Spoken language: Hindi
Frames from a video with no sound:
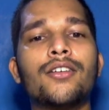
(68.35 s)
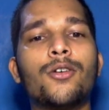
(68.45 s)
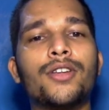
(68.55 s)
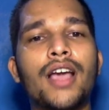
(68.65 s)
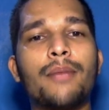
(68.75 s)

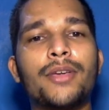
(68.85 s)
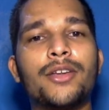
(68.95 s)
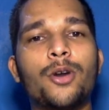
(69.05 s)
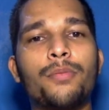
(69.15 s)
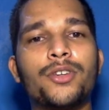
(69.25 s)
और यहाँ पे
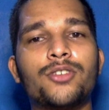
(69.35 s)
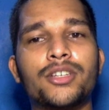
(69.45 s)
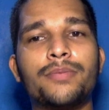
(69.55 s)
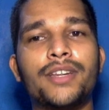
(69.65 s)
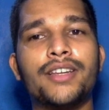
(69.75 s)
टॉपिक जो
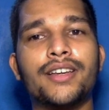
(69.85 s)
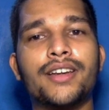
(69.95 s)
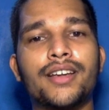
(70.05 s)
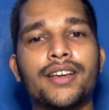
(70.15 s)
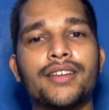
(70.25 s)
एक्सप्लेन कर
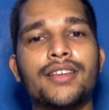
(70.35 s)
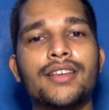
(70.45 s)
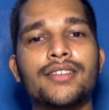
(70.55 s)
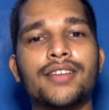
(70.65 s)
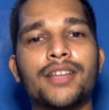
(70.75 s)
रखा है
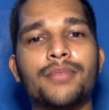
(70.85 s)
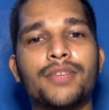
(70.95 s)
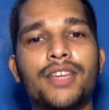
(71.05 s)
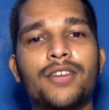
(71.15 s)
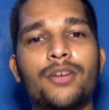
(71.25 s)
साथ में
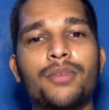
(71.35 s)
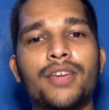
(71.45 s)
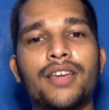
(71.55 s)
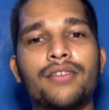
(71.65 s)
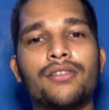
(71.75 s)
ये टॉपिक है